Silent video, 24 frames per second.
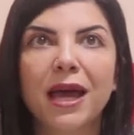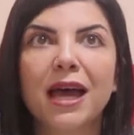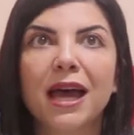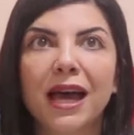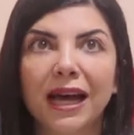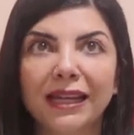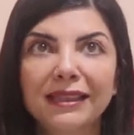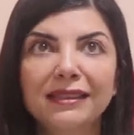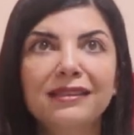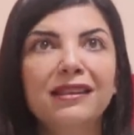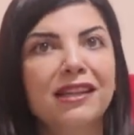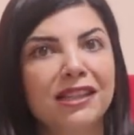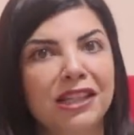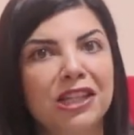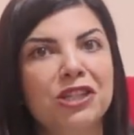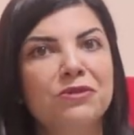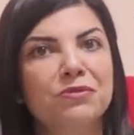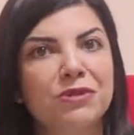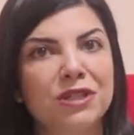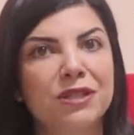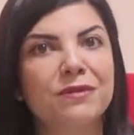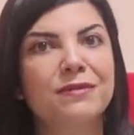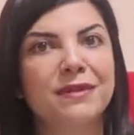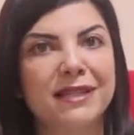Hatta
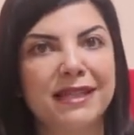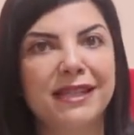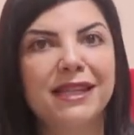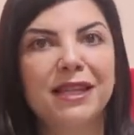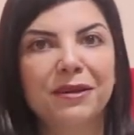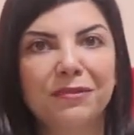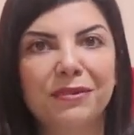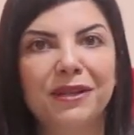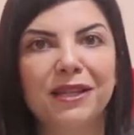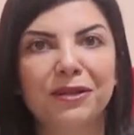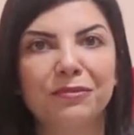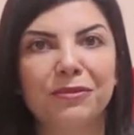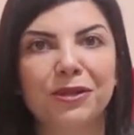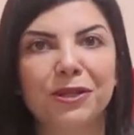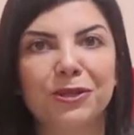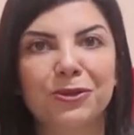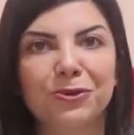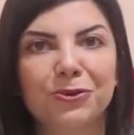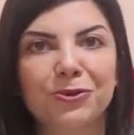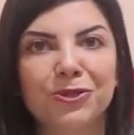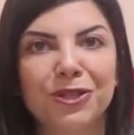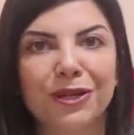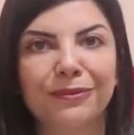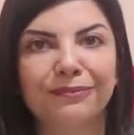geçmişimi silebilir
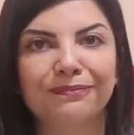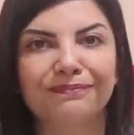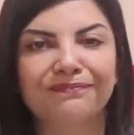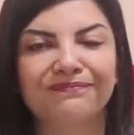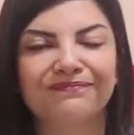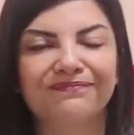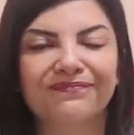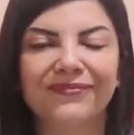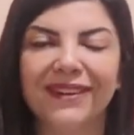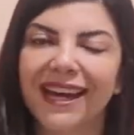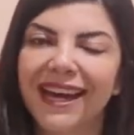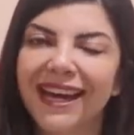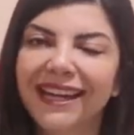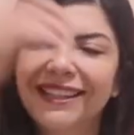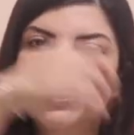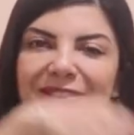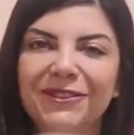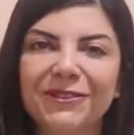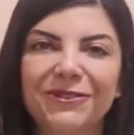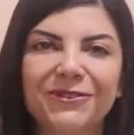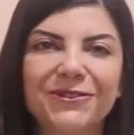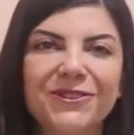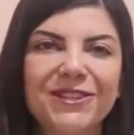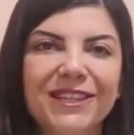miyiz hocam? Hadi
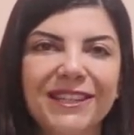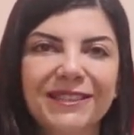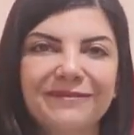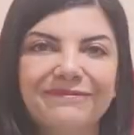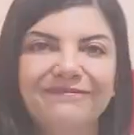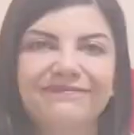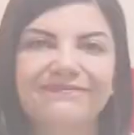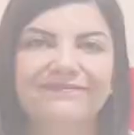konuşalım.